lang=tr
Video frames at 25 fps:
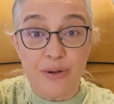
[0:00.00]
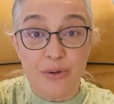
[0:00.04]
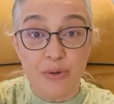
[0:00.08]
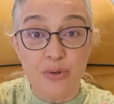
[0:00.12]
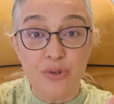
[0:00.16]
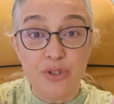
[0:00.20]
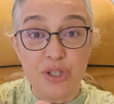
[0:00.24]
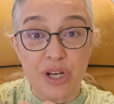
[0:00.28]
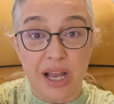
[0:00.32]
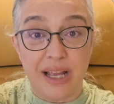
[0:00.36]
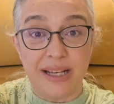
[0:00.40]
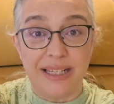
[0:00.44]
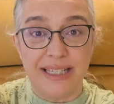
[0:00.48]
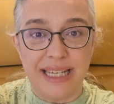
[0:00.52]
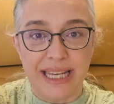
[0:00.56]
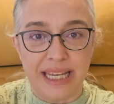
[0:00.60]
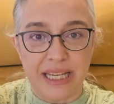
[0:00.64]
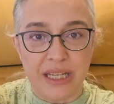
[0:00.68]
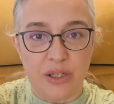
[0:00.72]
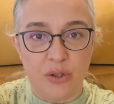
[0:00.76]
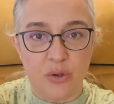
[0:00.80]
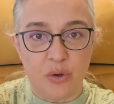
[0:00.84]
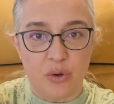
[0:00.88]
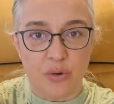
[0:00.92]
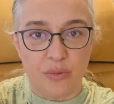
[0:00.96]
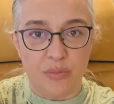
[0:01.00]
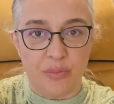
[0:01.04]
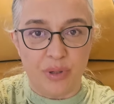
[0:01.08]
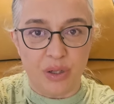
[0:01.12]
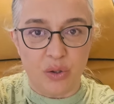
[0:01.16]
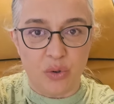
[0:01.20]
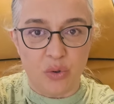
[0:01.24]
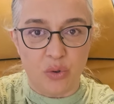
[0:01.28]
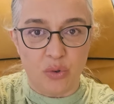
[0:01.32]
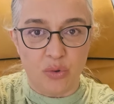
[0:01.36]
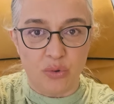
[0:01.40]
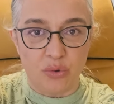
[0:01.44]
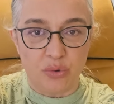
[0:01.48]
önce anneyi
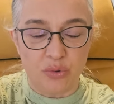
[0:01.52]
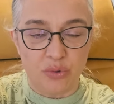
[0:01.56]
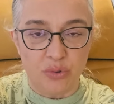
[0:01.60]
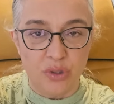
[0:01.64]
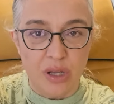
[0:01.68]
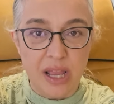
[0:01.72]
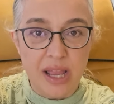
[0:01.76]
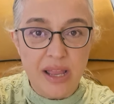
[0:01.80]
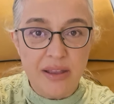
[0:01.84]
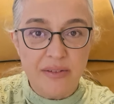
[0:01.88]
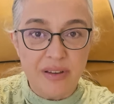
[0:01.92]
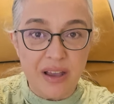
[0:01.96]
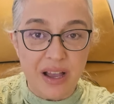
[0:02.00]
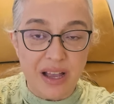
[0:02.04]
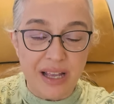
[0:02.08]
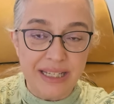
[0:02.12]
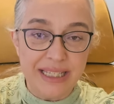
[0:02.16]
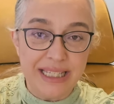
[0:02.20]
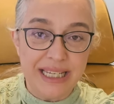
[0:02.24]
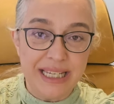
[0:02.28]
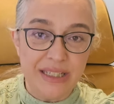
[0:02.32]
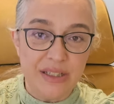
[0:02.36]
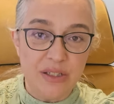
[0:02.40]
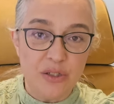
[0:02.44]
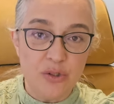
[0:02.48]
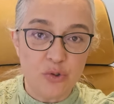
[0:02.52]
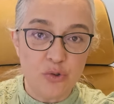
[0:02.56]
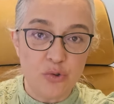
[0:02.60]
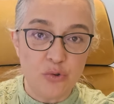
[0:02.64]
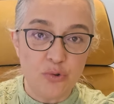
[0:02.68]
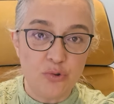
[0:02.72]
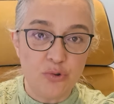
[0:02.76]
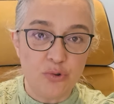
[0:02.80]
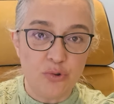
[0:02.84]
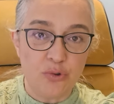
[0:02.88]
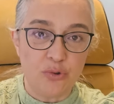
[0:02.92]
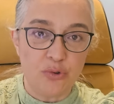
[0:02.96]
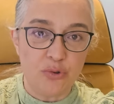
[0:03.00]
görmek oldu ve annenin
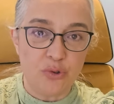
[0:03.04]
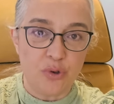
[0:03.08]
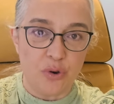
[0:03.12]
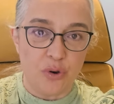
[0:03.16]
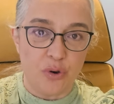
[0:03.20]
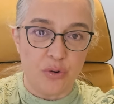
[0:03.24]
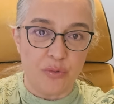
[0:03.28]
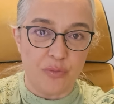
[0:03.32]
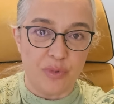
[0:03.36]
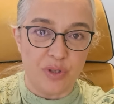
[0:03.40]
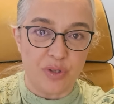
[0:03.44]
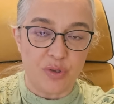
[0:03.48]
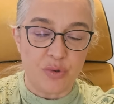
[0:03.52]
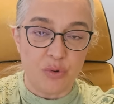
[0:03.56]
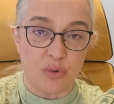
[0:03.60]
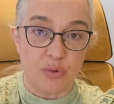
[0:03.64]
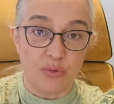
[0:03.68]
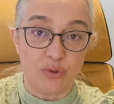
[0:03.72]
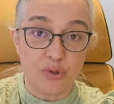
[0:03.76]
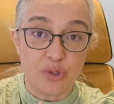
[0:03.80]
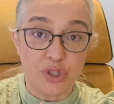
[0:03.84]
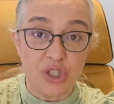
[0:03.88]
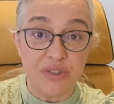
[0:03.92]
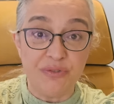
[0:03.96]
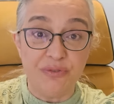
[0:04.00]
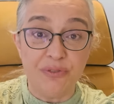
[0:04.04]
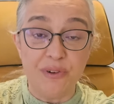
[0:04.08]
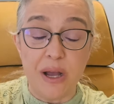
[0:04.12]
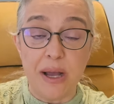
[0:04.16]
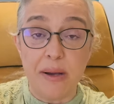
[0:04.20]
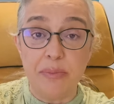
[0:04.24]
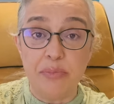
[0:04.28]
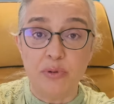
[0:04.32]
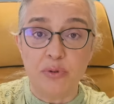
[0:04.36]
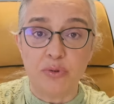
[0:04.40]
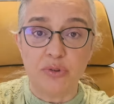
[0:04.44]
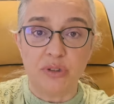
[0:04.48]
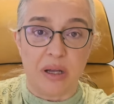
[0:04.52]
çocuğunu görmesi oldu. Şifa
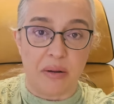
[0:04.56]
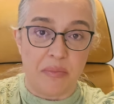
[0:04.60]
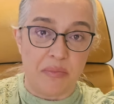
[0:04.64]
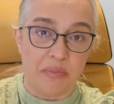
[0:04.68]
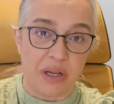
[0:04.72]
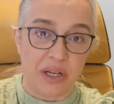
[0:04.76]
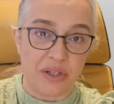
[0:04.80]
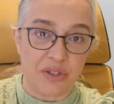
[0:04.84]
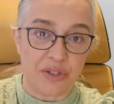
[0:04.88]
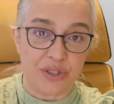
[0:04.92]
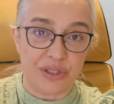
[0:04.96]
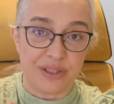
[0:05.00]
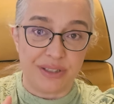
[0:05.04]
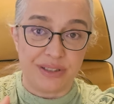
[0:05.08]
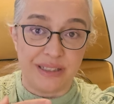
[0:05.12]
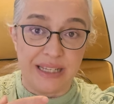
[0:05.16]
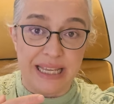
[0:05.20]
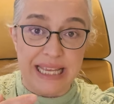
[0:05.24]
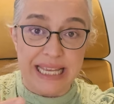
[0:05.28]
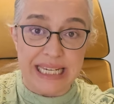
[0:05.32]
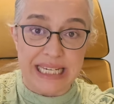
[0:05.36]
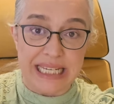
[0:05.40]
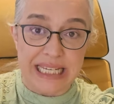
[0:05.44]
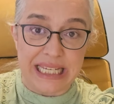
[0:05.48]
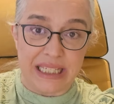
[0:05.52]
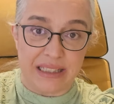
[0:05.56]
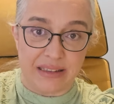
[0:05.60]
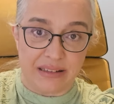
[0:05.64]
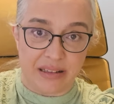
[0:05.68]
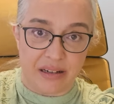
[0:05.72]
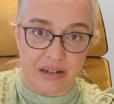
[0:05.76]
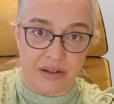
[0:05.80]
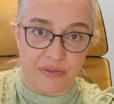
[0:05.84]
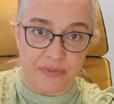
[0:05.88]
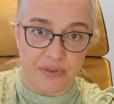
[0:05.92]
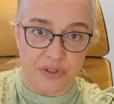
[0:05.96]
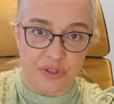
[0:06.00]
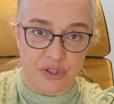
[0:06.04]
buradan başladı her iki
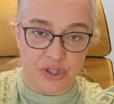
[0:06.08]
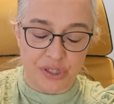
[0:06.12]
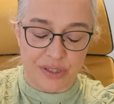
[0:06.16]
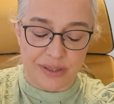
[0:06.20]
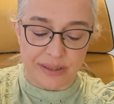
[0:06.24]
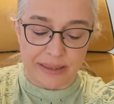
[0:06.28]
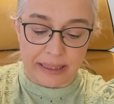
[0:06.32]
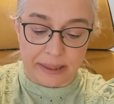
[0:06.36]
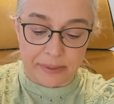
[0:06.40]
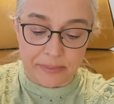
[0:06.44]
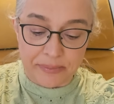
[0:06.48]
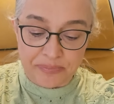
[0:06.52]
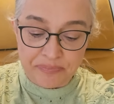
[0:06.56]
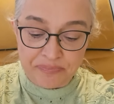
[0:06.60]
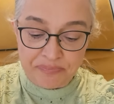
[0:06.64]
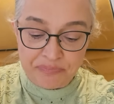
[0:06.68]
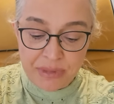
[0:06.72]
taraf içinde.